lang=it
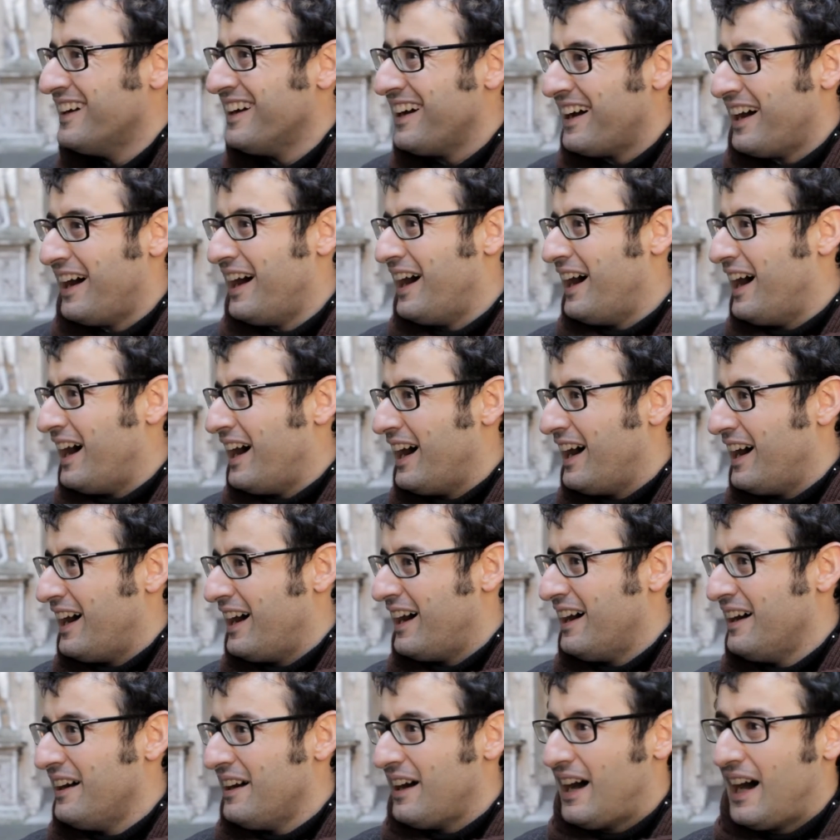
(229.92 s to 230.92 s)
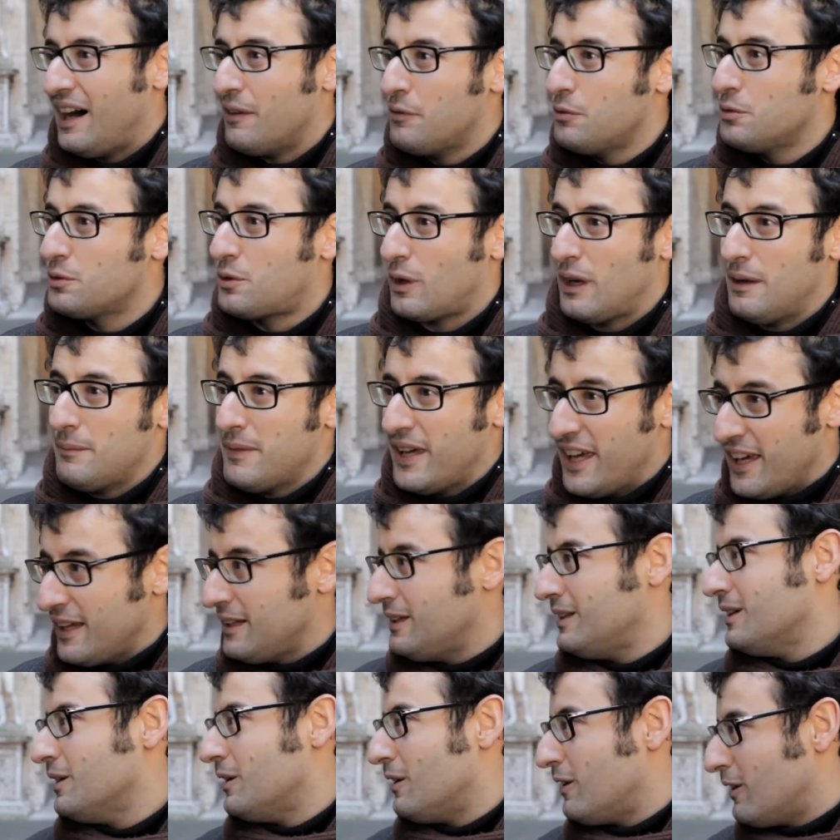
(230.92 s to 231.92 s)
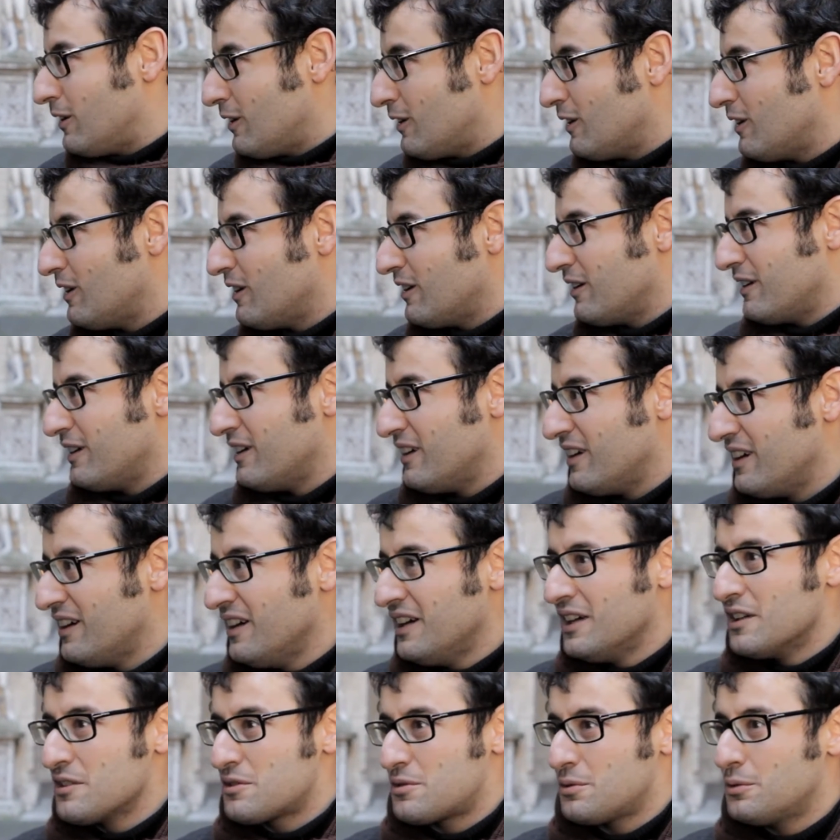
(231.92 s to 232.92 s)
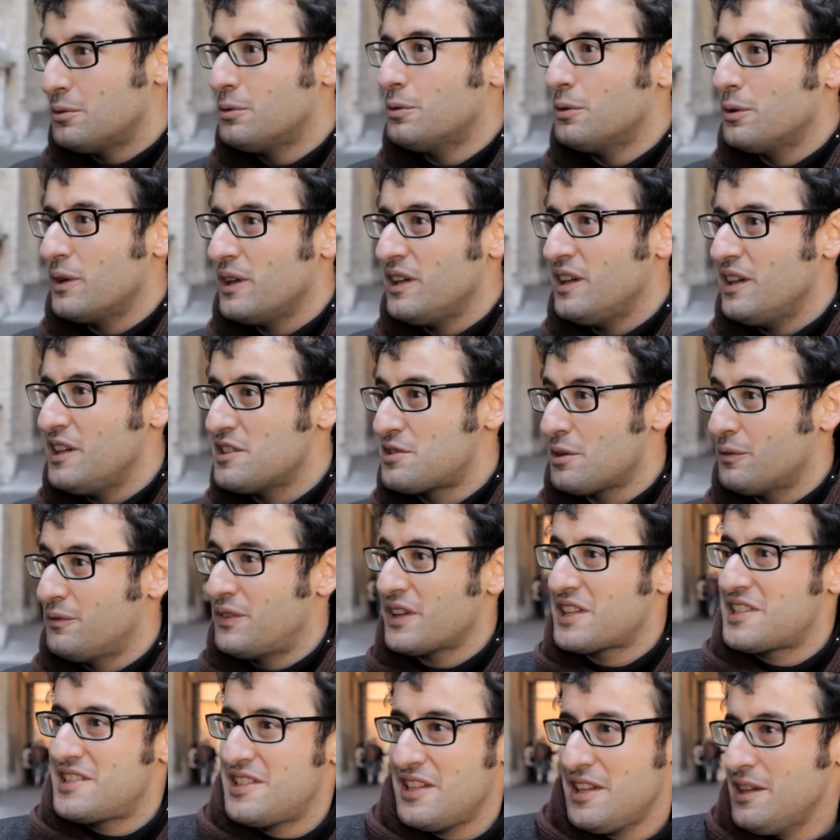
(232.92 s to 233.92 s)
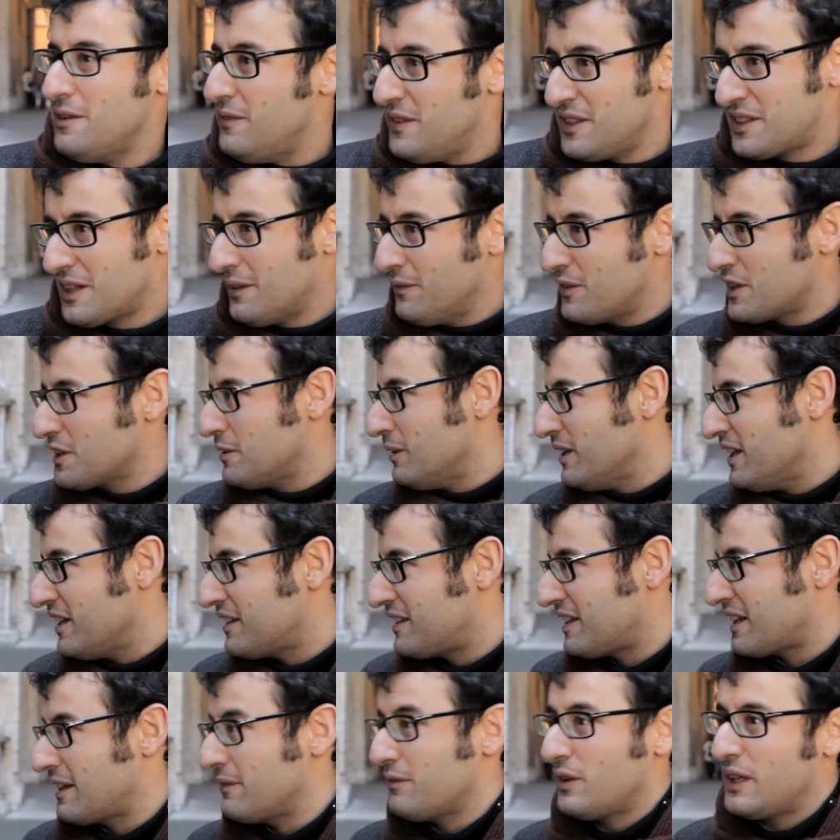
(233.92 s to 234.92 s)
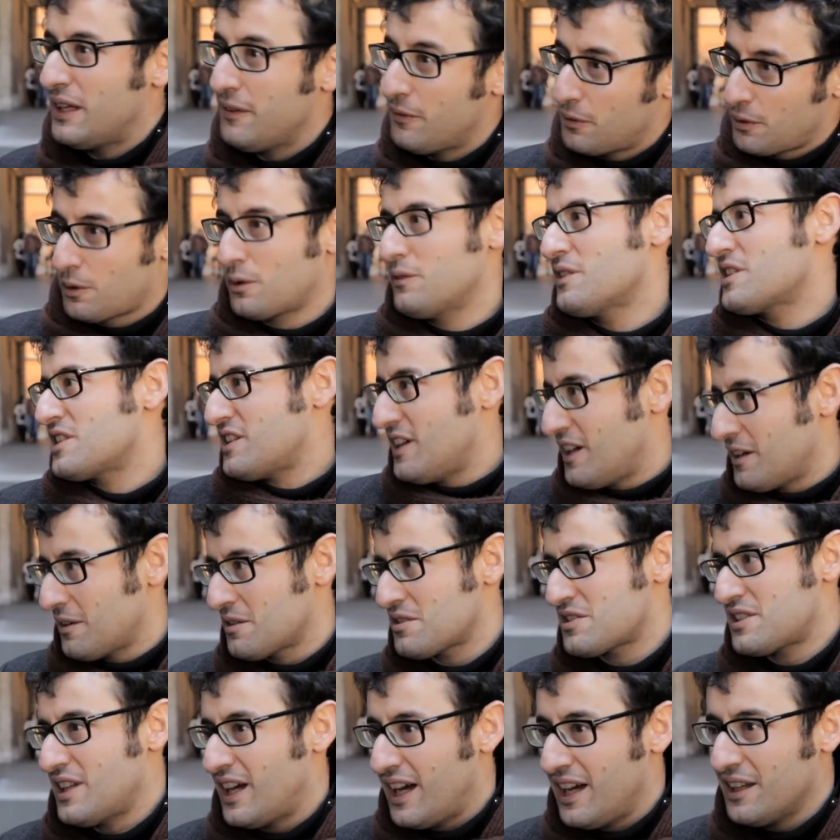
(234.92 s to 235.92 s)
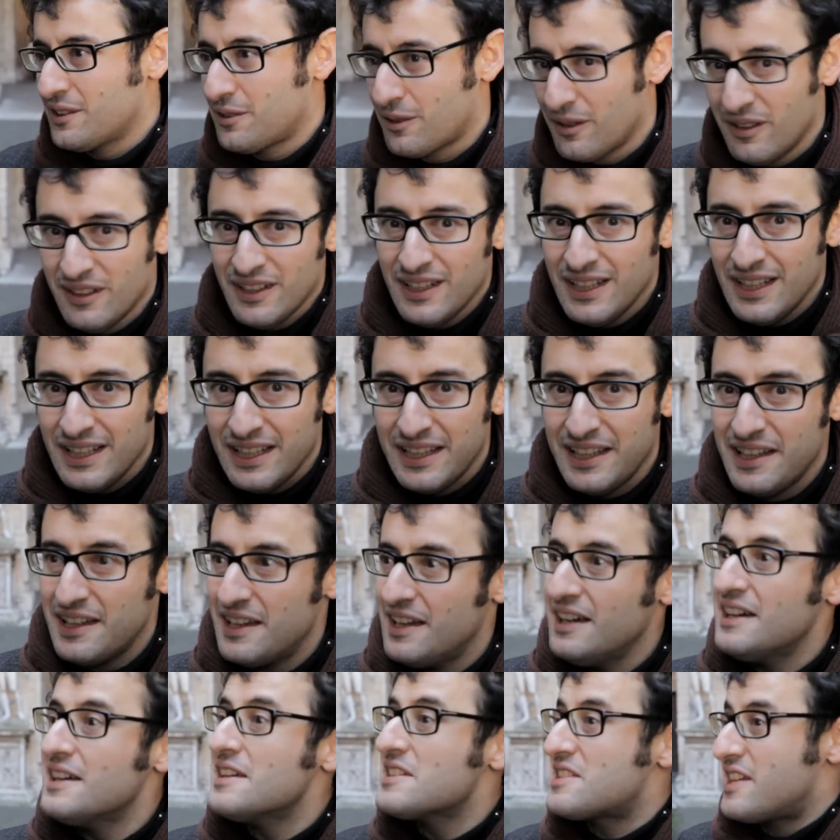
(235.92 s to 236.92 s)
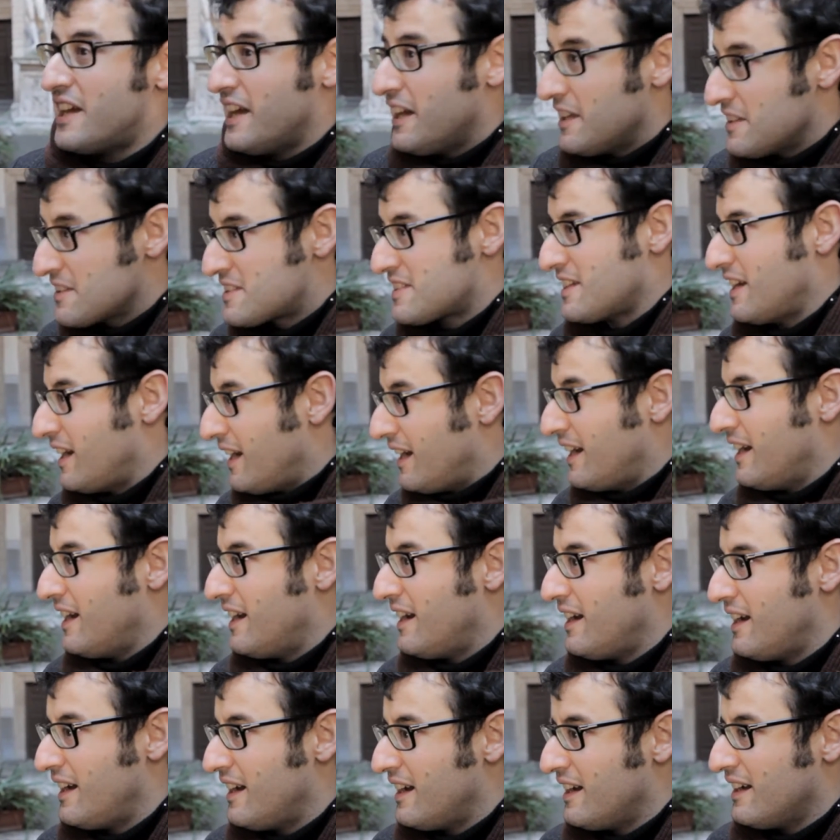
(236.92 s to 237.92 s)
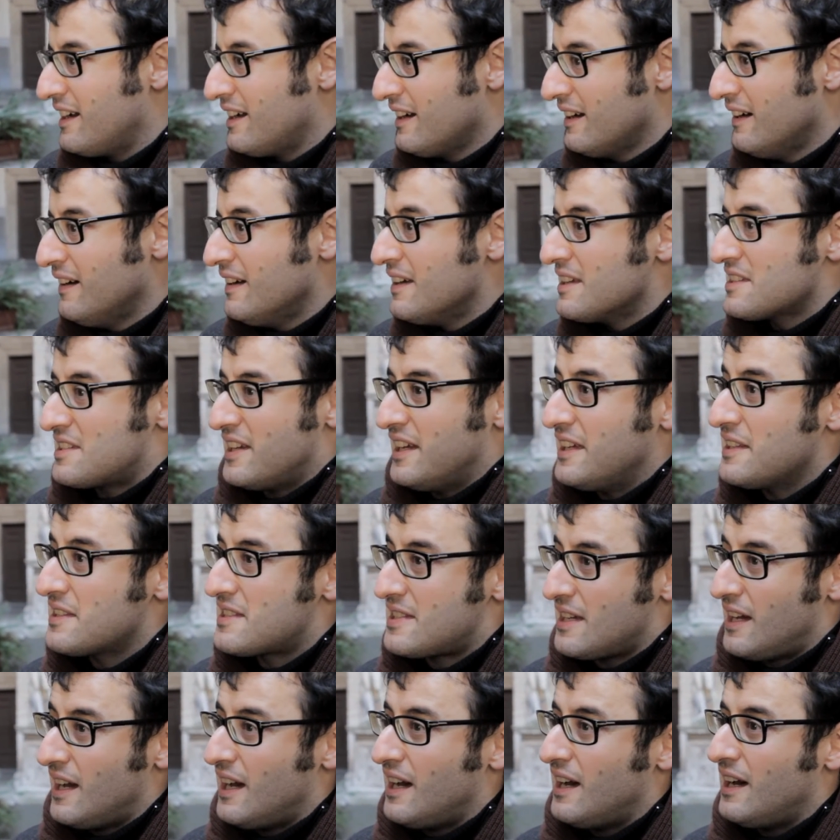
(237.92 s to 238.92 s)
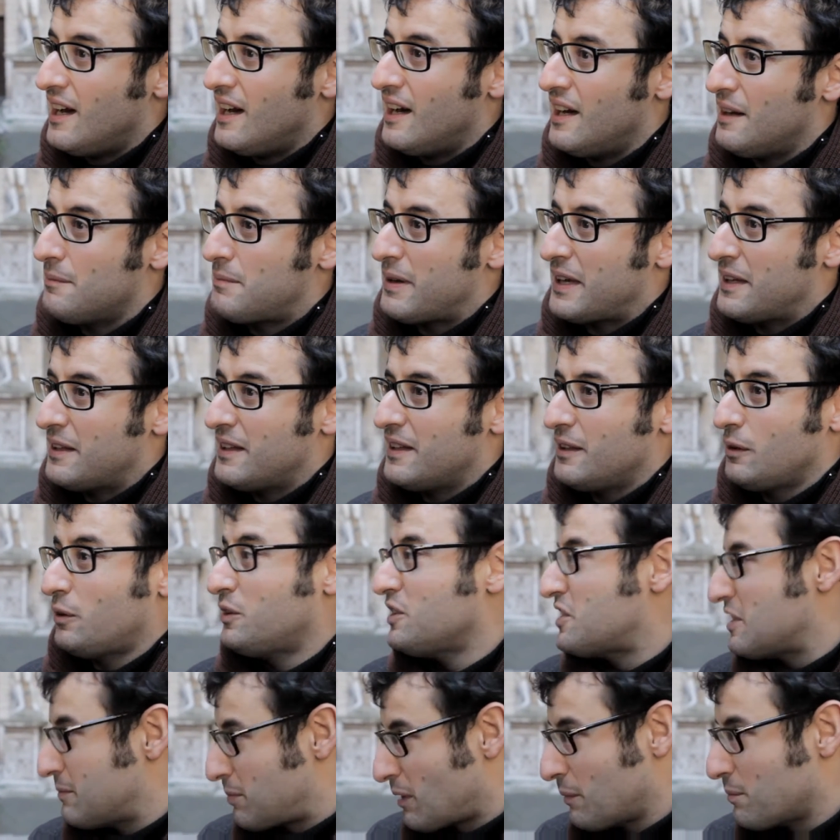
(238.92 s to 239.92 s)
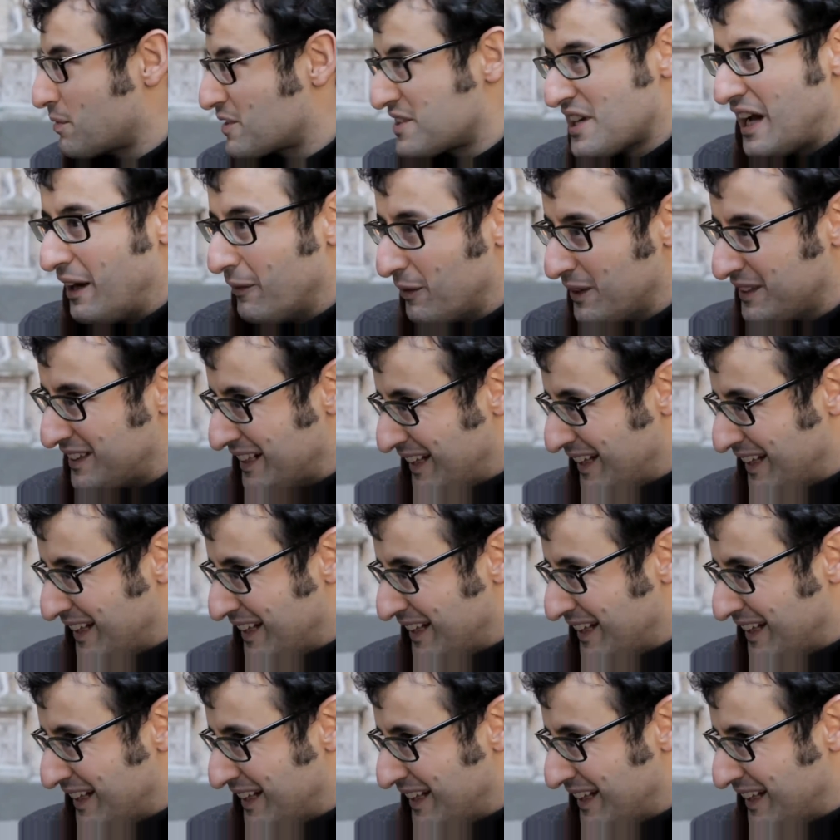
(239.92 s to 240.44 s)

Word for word: ha, ha avuto la meglio eh, sui sovversivi, tra virgolette, che volevano rovesciare lo Stato, eh, senza, senza eh, lo dice proprio Zavoli, tra